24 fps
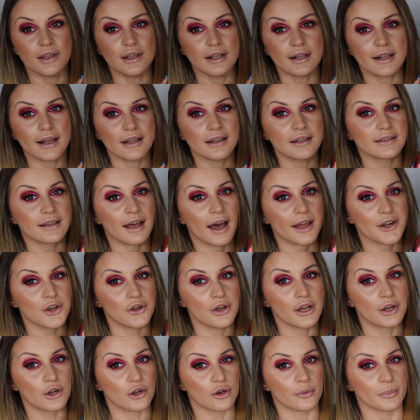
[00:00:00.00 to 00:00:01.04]
il calendario
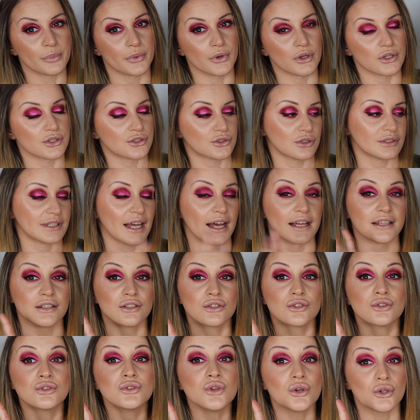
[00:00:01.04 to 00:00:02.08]
è composto da
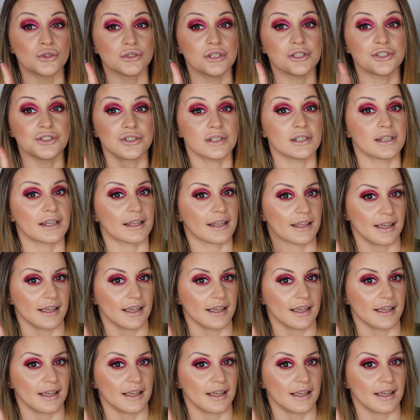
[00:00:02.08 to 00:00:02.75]
12